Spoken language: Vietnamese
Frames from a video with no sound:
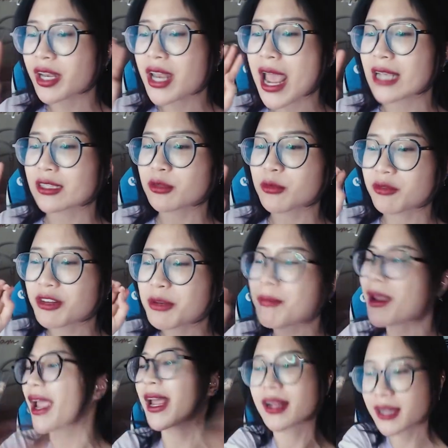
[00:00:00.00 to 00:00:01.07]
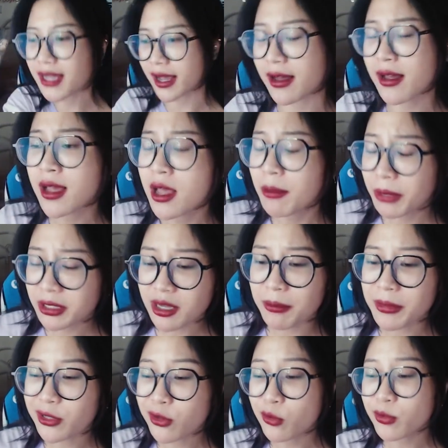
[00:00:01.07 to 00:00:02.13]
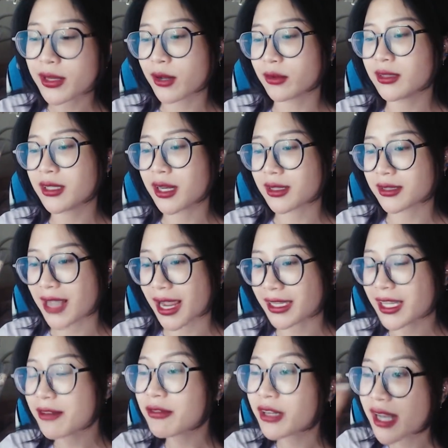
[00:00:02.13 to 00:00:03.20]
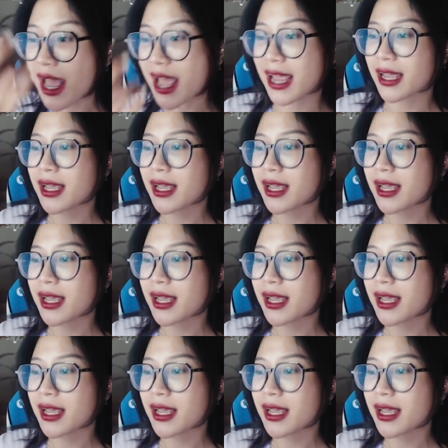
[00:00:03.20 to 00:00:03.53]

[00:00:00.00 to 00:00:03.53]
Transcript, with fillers: đề xong rồi vứt mẹ đấy cả bao giờ mình cũng kiểu như là giải thích vấn đề